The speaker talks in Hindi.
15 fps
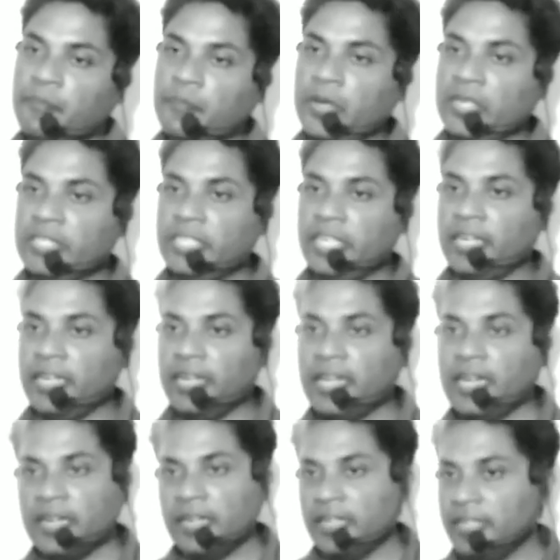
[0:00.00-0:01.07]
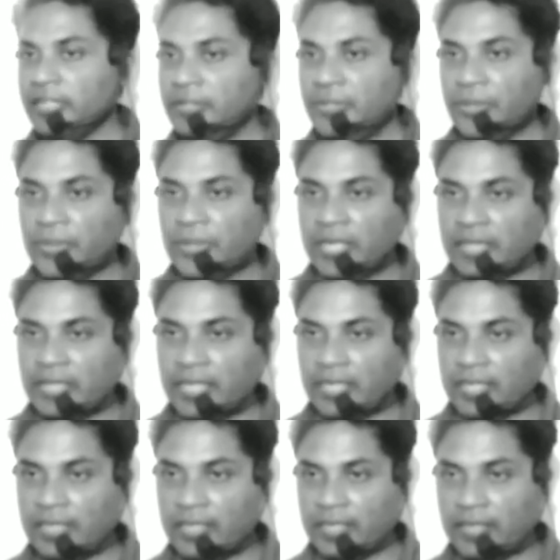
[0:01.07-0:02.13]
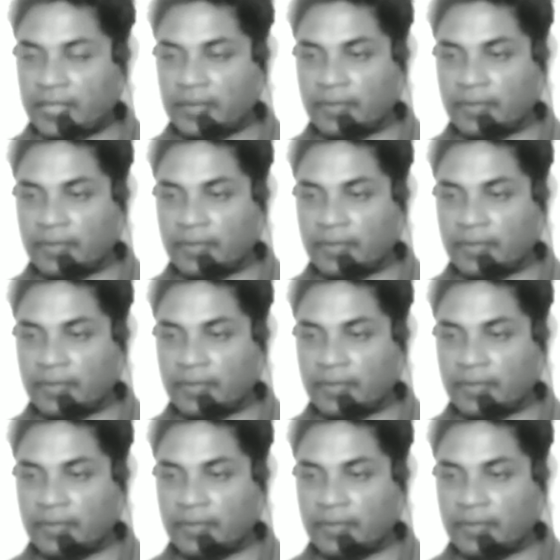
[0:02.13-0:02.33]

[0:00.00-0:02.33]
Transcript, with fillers: पर झंडा नहीं झुकाते हैं